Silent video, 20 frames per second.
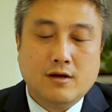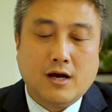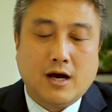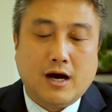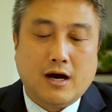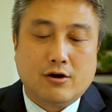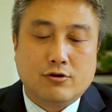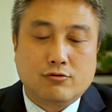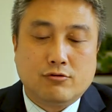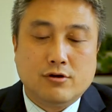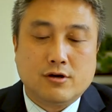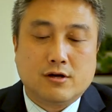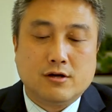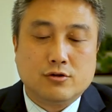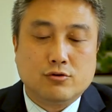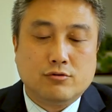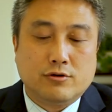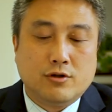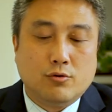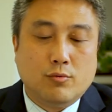好，如果有
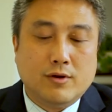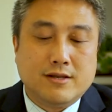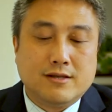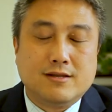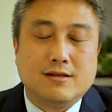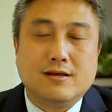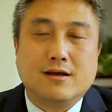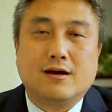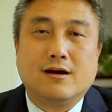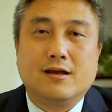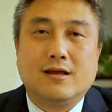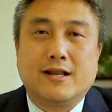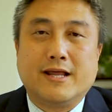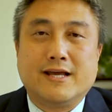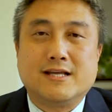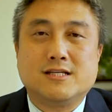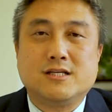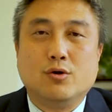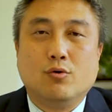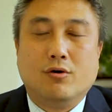更多的问题可以
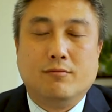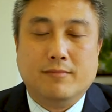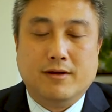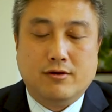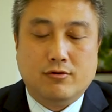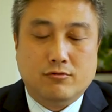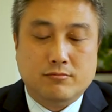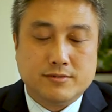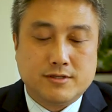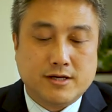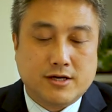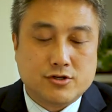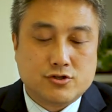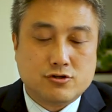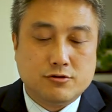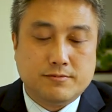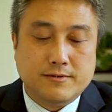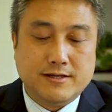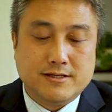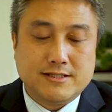联系我们。我们这个
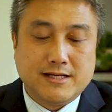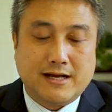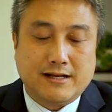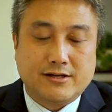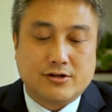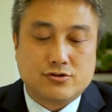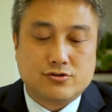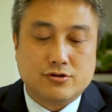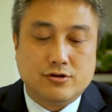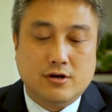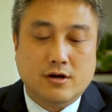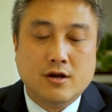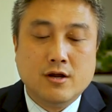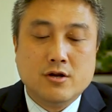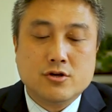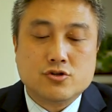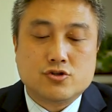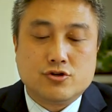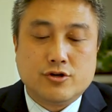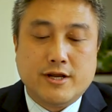视频讲的是
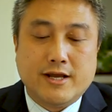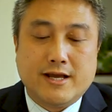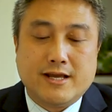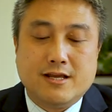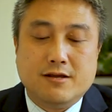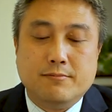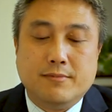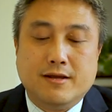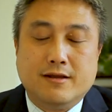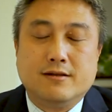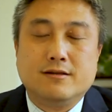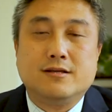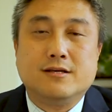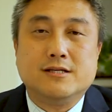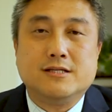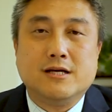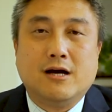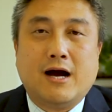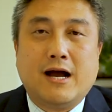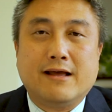职业移民提
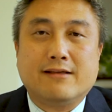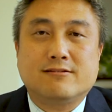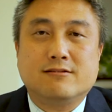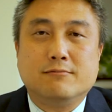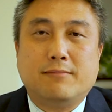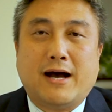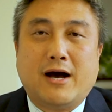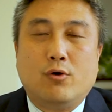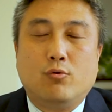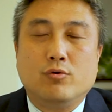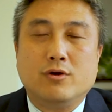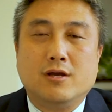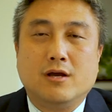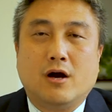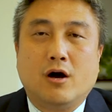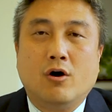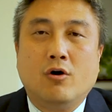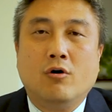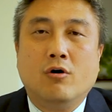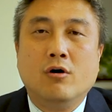交I 四八五以
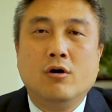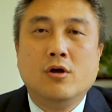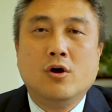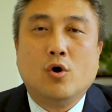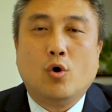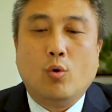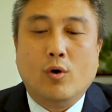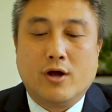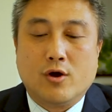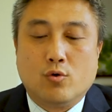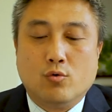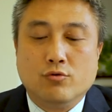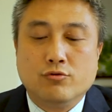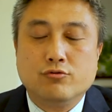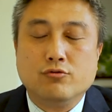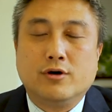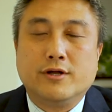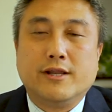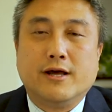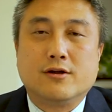后换工
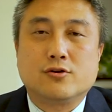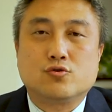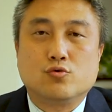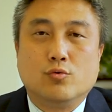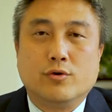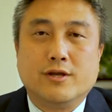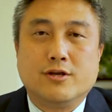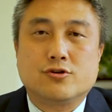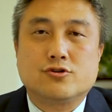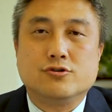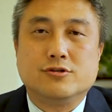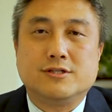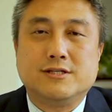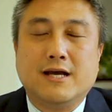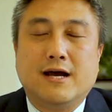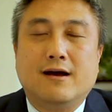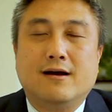作的注意事项。